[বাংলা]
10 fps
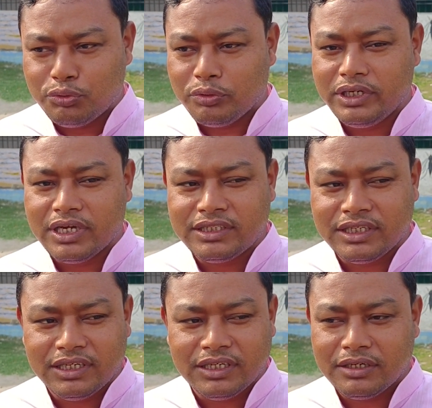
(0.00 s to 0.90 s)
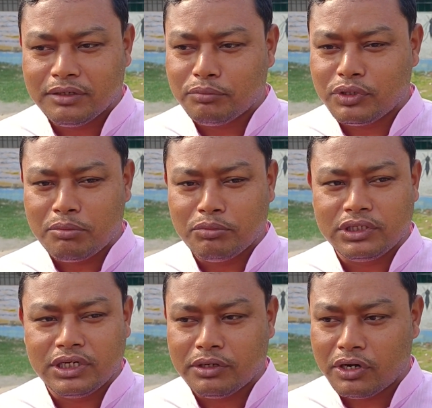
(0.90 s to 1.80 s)
তৈরি আছে
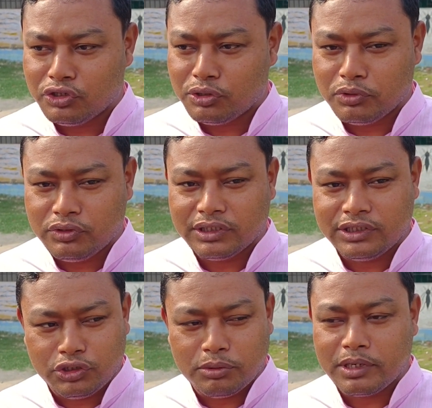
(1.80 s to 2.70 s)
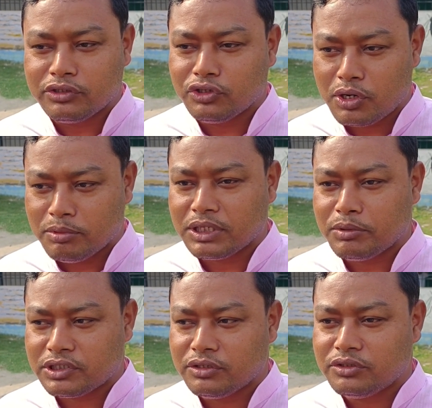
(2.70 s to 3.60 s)
প্রধানমন্ত্রী নরেন্দ্র মোদীকে তৃতীয়বারের জন্য
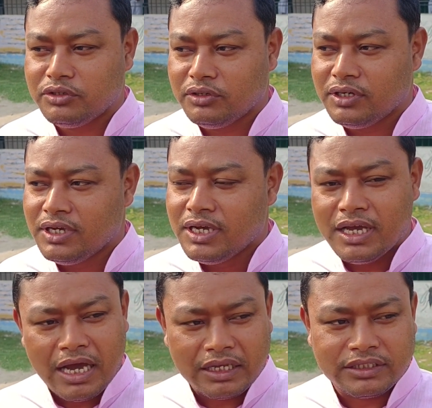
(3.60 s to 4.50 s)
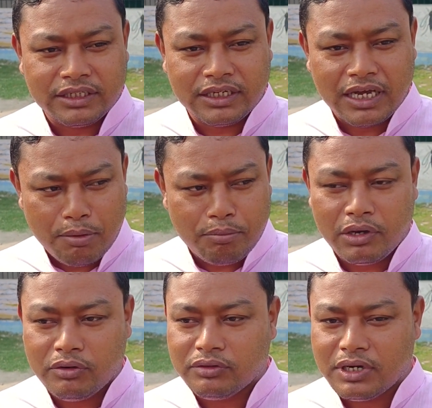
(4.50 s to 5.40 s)
ক্ষমতায় বসানোর জন্য আজকে
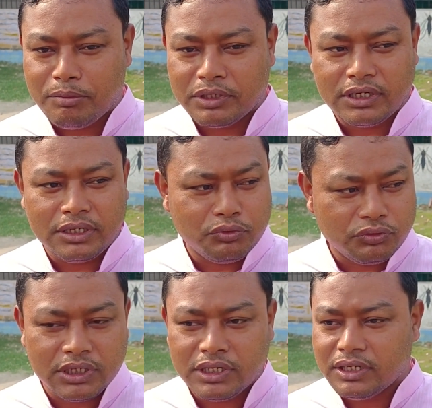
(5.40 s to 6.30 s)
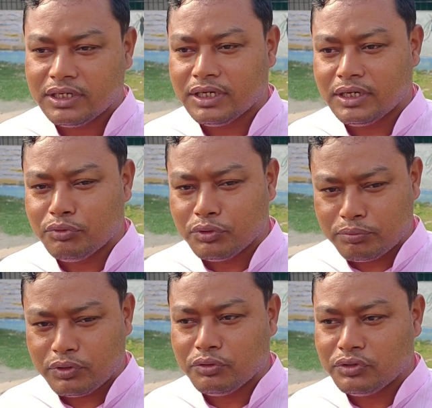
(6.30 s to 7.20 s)
আমরাও আমাদের এই বুথে ভোট
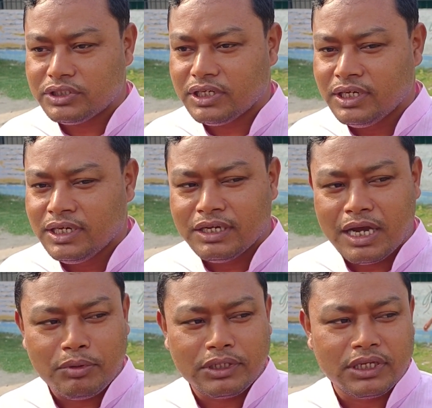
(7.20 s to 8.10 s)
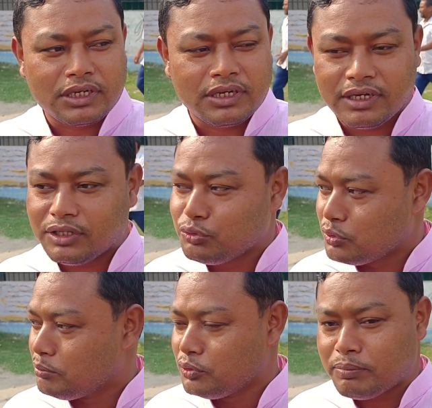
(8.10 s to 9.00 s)
প্রয়োগ হচ্ছে আমাদের
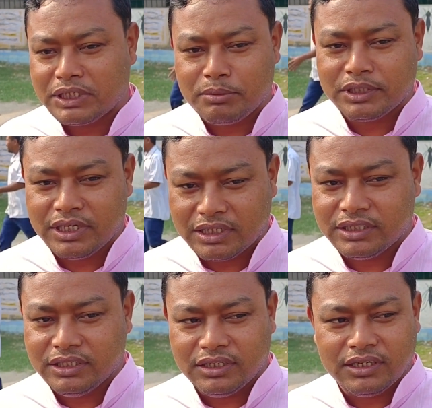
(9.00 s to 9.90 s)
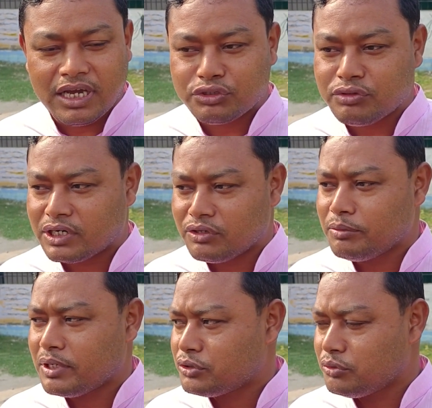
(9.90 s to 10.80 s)
দুটো বুথ পাশাপাশি আছে একশো আটান্ন
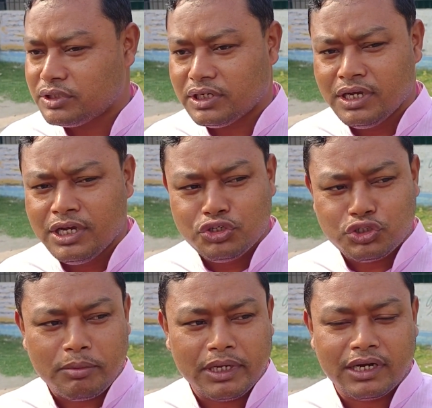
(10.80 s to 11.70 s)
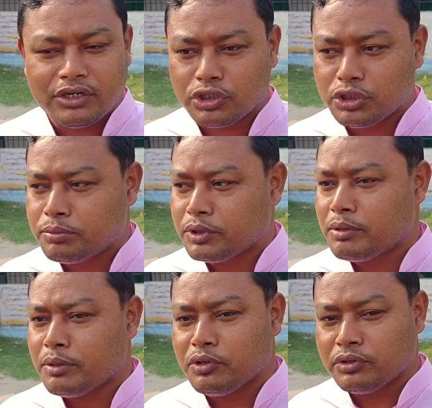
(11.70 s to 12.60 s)
এবং একশো উনষাট সবাই এখানে
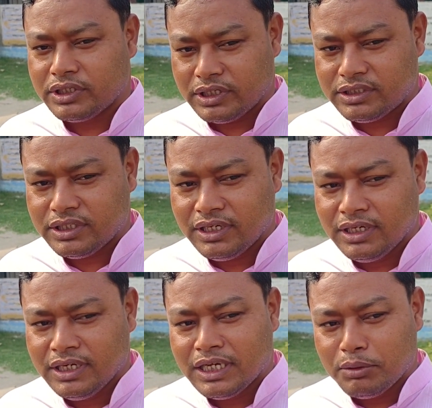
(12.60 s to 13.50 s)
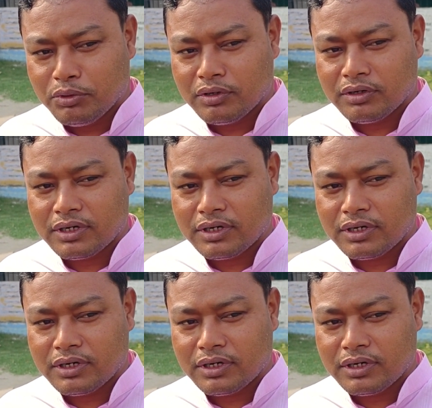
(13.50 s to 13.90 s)
স্বতঃস্ফূর্তভাবে ভোট দিতে এসছে এবং